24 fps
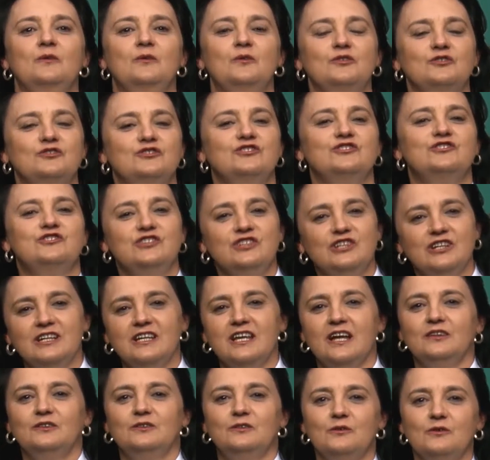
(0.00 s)
Hoje, dia
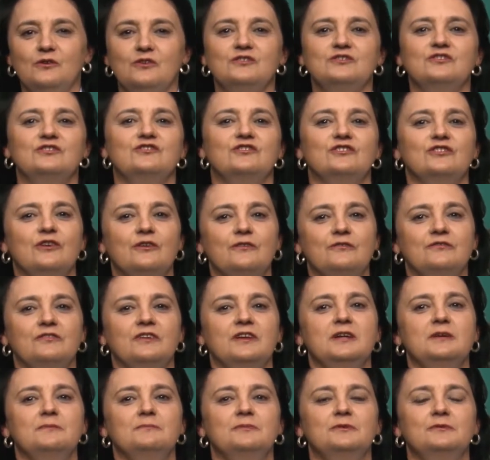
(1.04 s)
14 de
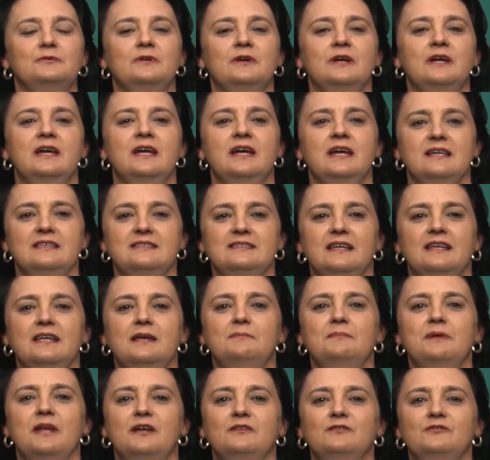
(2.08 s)
novembro, é
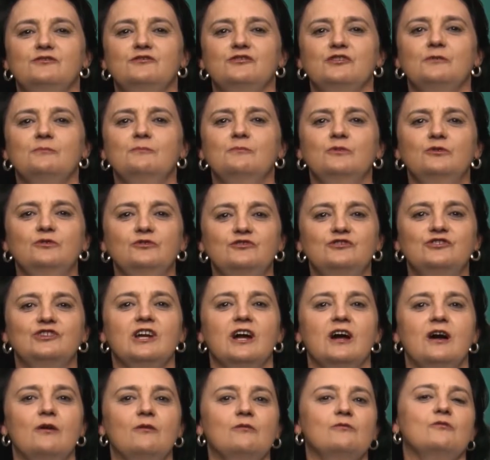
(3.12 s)
celebrado o Dia
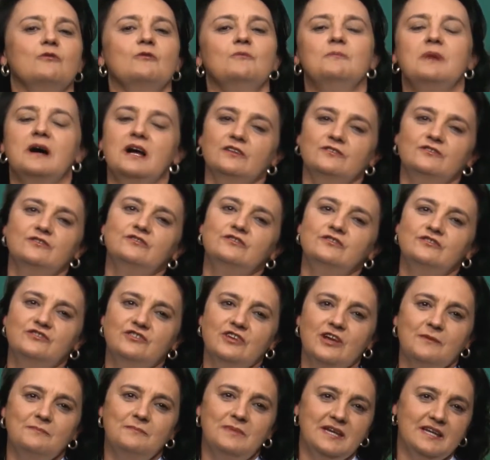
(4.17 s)
Mundial ao Combate do
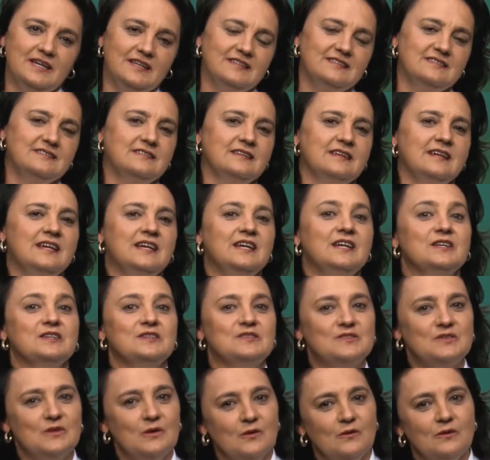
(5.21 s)
Diabetes.
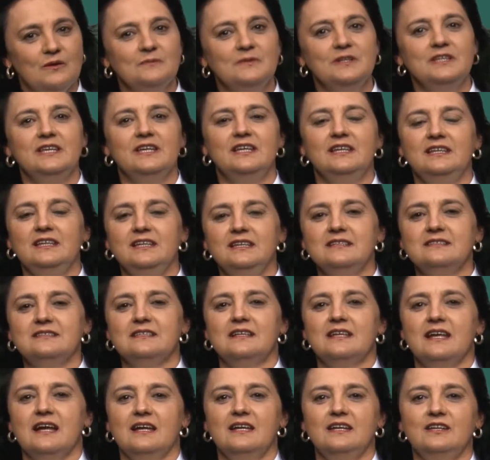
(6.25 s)
Sou a Maria Elisa
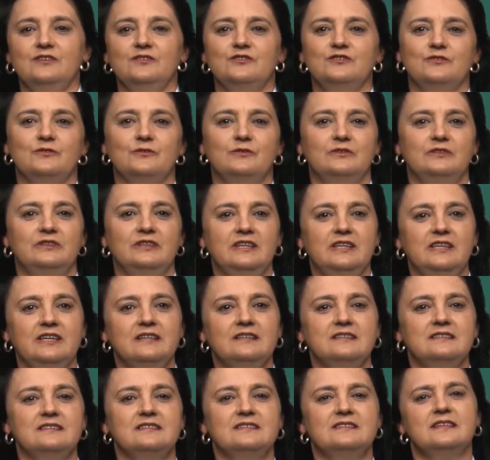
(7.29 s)
Carrijo
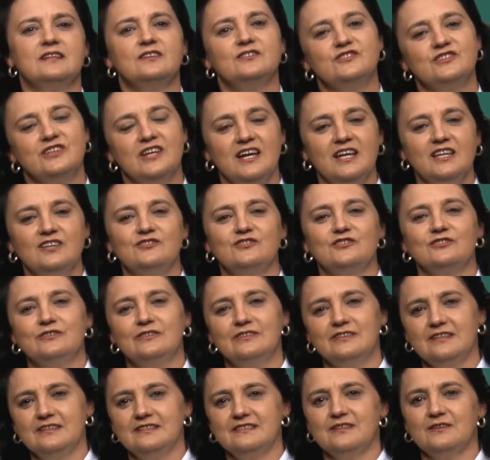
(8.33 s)
Rodrigues, estagiária de
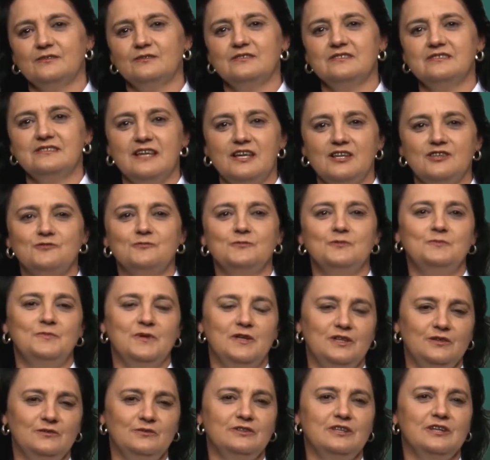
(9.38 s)
nutrição do sétimo
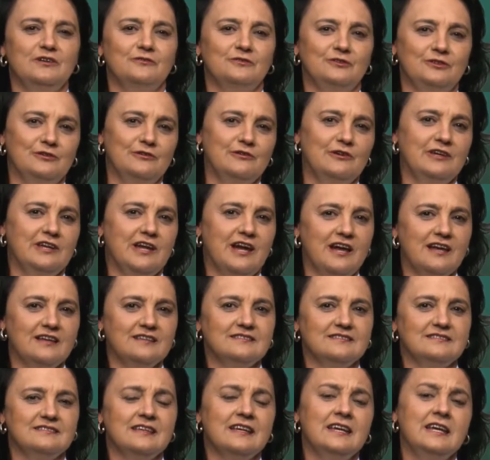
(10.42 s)
período da Uni
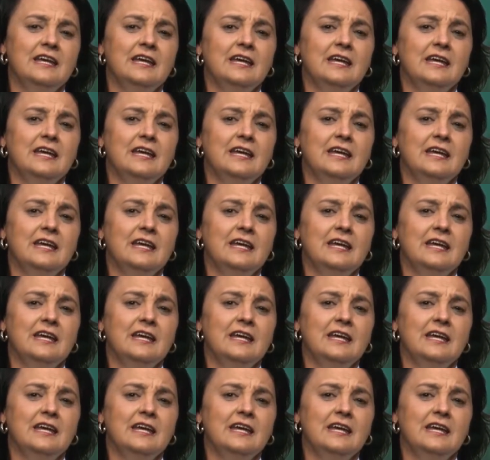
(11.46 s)
Goiás.